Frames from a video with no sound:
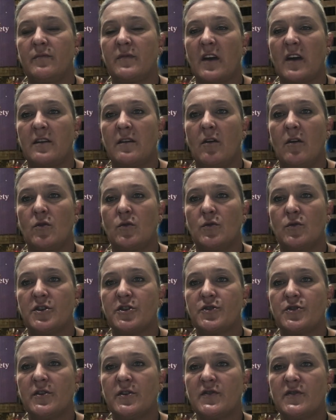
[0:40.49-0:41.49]
da auch
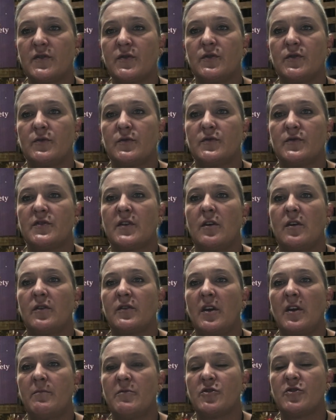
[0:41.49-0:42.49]
unterstützt und uns auch
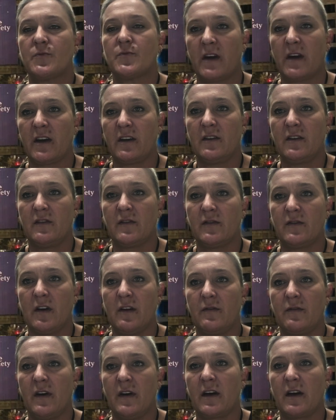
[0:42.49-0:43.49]
dementsprechend
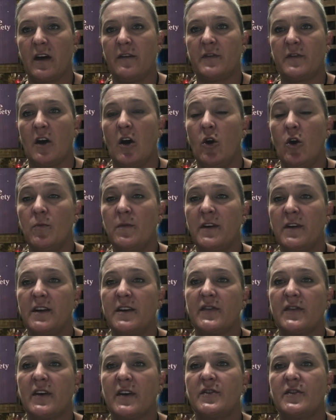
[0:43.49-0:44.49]
äh, Fachkräfte auch mit an
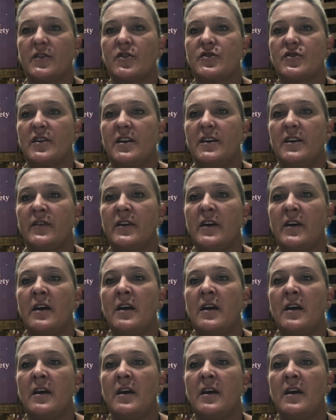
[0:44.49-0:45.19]
die Seite gestellt,